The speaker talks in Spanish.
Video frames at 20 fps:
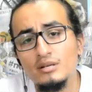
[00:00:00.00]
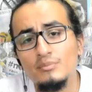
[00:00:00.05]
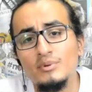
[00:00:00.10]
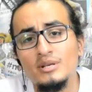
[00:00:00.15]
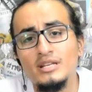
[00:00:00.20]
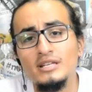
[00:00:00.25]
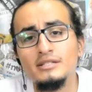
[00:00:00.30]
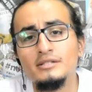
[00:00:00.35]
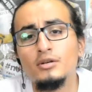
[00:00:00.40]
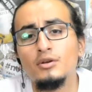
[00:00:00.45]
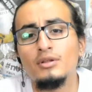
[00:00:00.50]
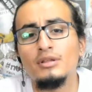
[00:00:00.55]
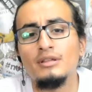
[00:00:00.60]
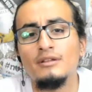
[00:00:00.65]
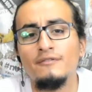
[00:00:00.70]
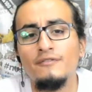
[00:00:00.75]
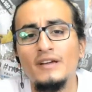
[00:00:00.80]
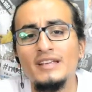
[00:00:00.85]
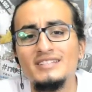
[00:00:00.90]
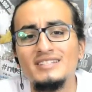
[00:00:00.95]
el ministro de
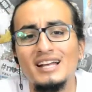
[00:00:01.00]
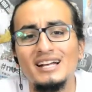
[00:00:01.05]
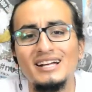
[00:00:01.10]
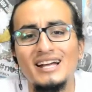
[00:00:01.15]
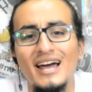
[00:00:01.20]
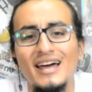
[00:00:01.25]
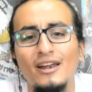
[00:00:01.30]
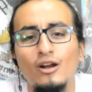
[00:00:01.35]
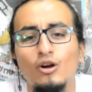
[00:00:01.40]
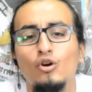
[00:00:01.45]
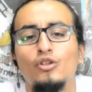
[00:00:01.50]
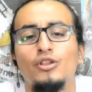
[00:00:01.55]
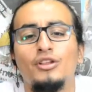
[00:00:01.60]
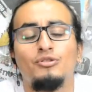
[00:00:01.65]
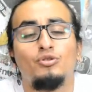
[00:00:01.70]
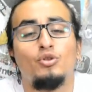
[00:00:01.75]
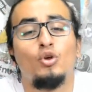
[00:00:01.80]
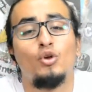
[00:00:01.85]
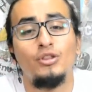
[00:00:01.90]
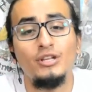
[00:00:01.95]
Defensa a cargo de
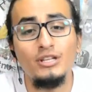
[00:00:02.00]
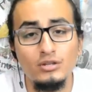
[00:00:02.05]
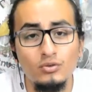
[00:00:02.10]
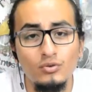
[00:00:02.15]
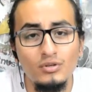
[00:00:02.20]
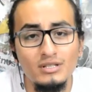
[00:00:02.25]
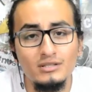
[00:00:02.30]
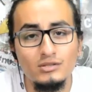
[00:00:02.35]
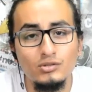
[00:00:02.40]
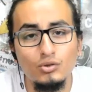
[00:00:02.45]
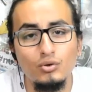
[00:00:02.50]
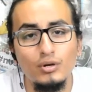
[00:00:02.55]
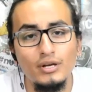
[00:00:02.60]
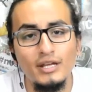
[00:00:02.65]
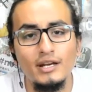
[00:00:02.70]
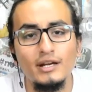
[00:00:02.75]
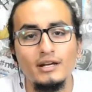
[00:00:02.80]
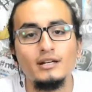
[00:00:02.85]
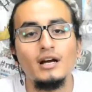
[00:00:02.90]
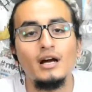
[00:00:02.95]
todito esto
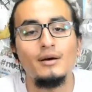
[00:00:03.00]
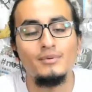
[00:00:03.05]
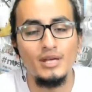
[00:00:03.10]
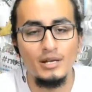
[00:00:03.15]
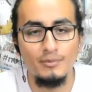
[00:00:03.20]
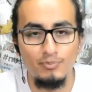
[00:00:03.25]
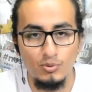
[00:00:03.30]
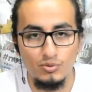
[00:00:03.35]
era Javier